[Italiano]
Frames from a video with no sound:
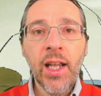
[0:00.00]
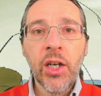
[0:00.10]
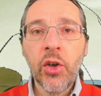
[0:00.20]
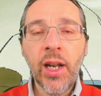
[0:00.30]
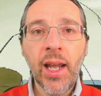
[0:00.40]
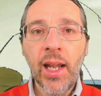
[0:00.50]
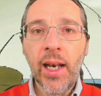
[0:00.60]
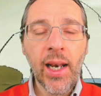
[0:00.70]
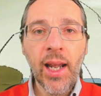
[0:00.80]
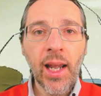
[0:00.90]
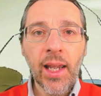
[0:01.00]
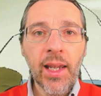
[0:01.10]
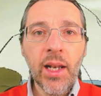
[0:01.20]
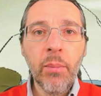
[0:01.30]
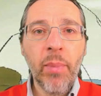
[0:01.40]
non è né
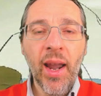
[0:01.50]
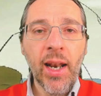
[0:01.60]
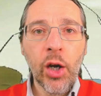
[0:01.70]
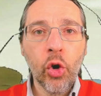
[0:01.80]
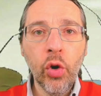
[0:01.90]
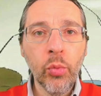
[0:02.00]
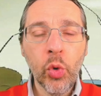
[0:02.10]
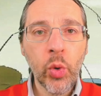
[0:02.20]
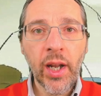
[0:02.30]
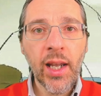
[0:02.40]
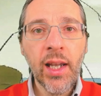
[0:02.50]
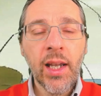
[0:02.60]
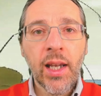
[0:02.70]
il bene comune